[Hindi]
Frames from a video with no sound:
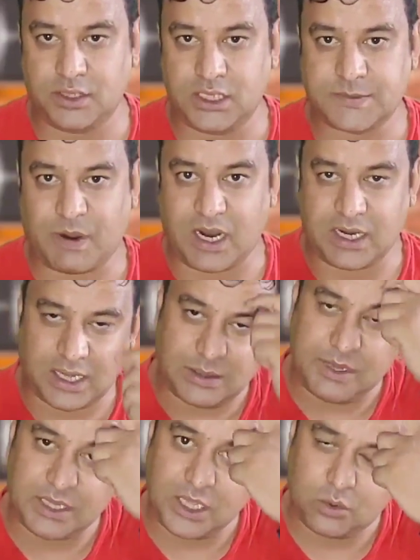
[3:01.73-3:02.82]
ऑन दिस पार्ट अगर
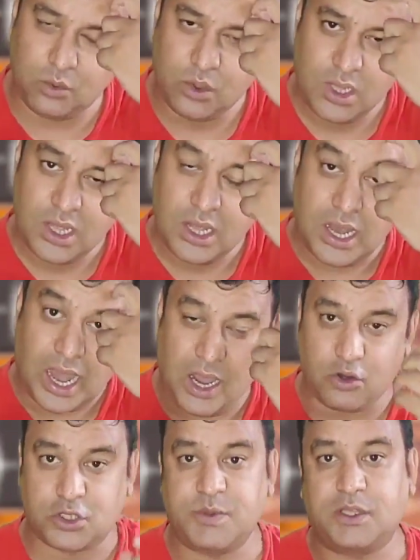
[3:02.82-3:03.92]
मैं देखूं हाँ
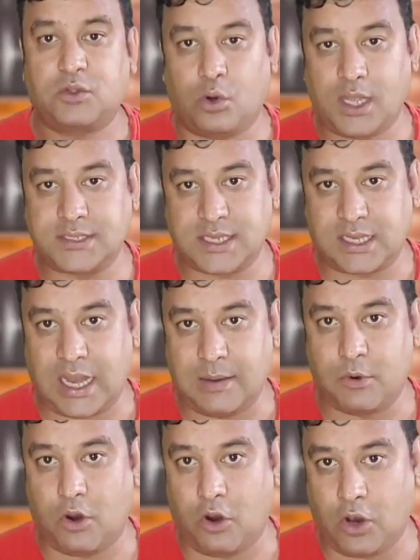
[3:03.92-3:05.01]
उसमें थोड़ा सा
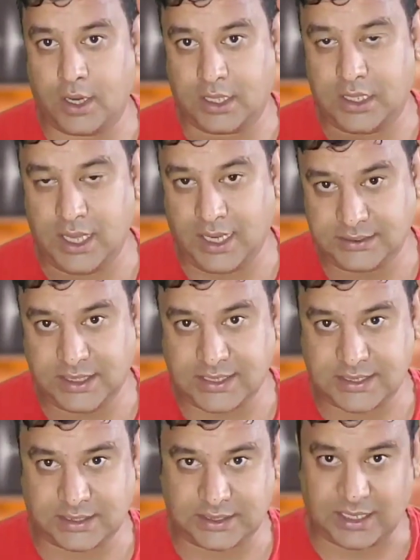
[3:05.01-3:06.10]
काम और किया जा
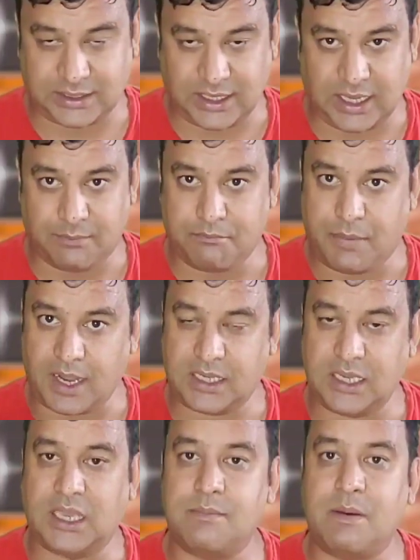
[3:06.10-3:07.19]
सकता था
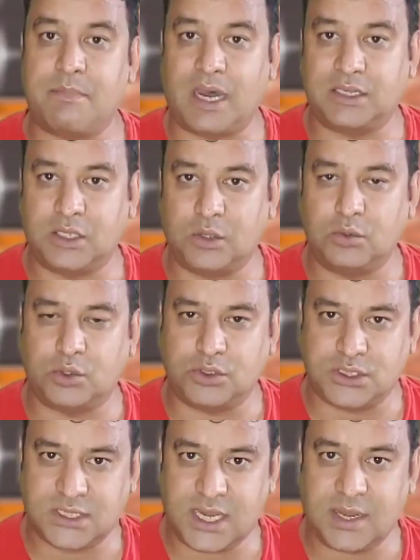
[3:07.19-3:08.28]
बाकी के मैं बात करूं तो
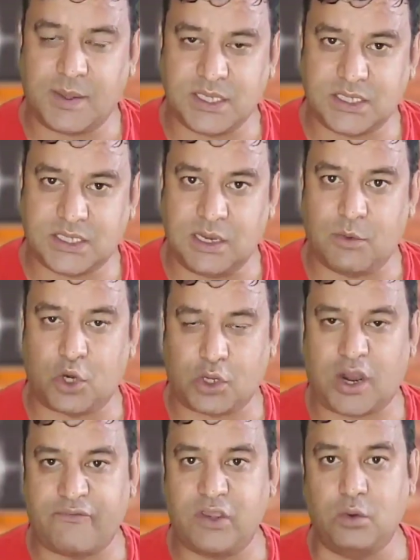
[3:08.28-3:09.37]
जिस तरीके से
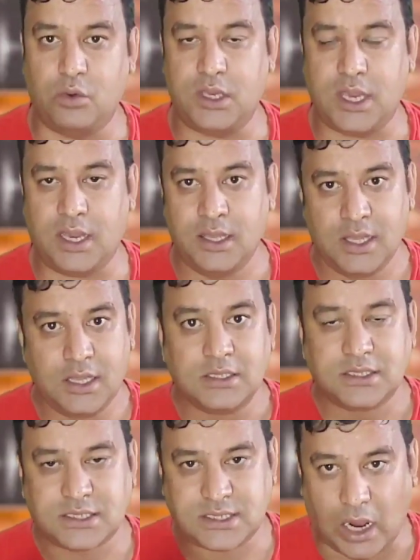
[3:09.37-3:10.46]
सिनेमाटोग्राफी हुई है
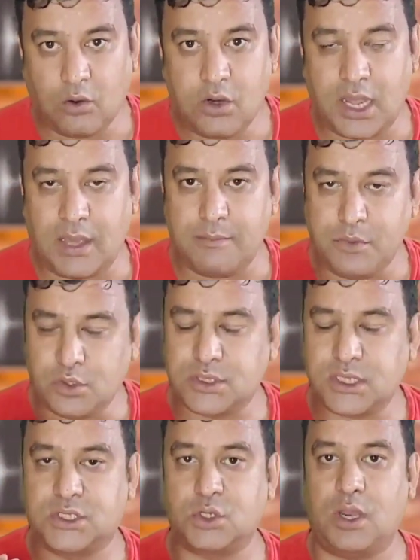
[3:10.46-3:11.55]
साउंड है
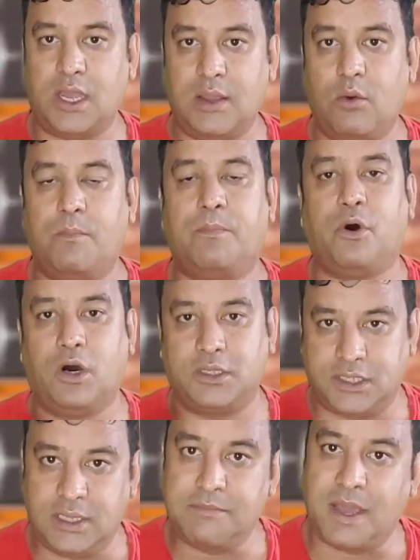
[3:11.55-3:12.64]
म्यूज़िक जो है वो
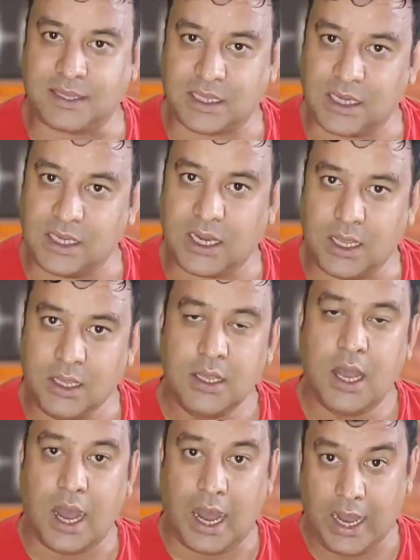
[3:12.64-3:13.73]
बहुत ही बेहतरीन है
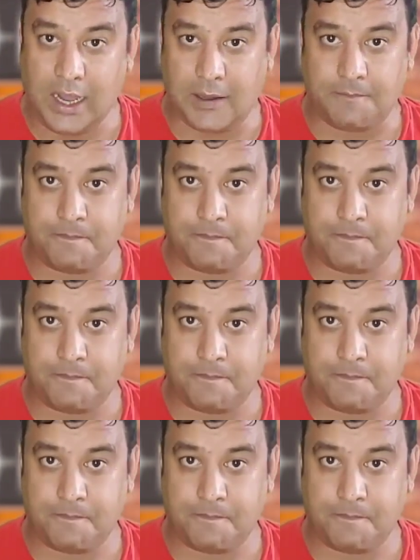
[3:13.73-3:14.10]
हाँ